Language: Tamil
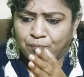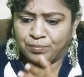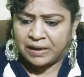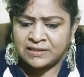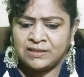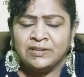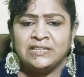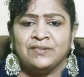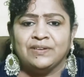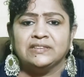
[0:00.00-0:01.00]

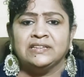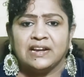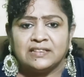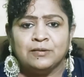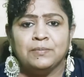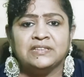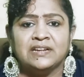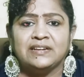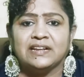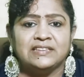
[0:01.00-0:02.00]
மருத்துவத்துக்கு வந்து ரத்தம்
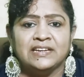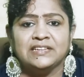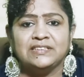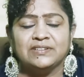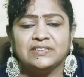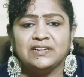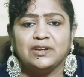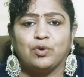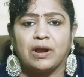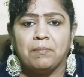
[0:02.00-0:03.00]
பத்தலான்னு ரத்தம் ஏற்ற
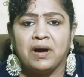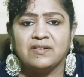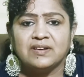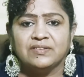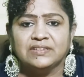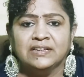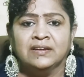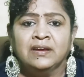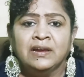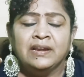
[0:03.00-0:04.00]
வந்திருக்கிற ஒரு அம்மாவுக்கு வந்து
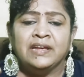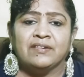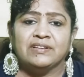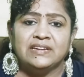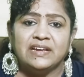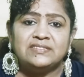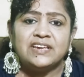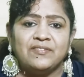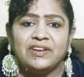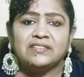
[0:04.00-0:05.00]
நீங்கள் வந்து
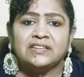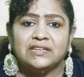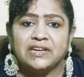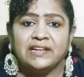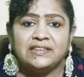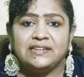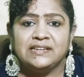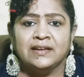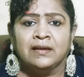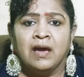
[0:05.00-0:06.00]
ஹெச்ஐவி ரத்தத்தை
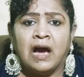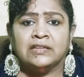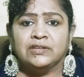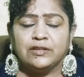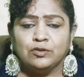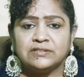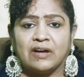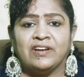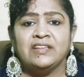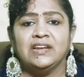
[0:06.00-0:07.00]
ஏற்றிட்டு அது ஏதோ
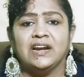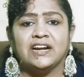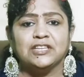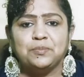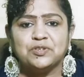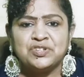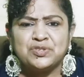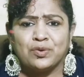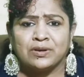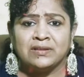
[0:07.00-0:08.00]
தவறுதலாக நடந்து
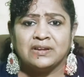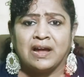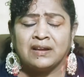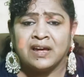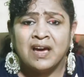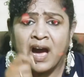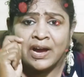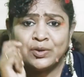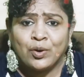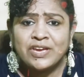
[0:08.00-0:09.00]
போச்சுன்னு சொல்றதுக்கான
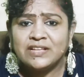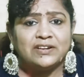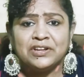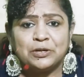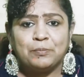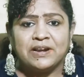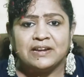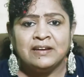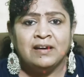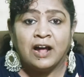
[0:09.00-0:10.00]
அயோக்கியத்தனம் இருக்கு
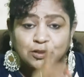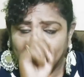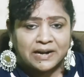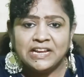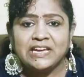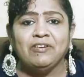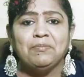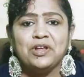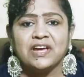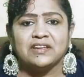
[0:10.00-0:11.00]
பாருங்கள் அது மன்னிக்கவே முடியாத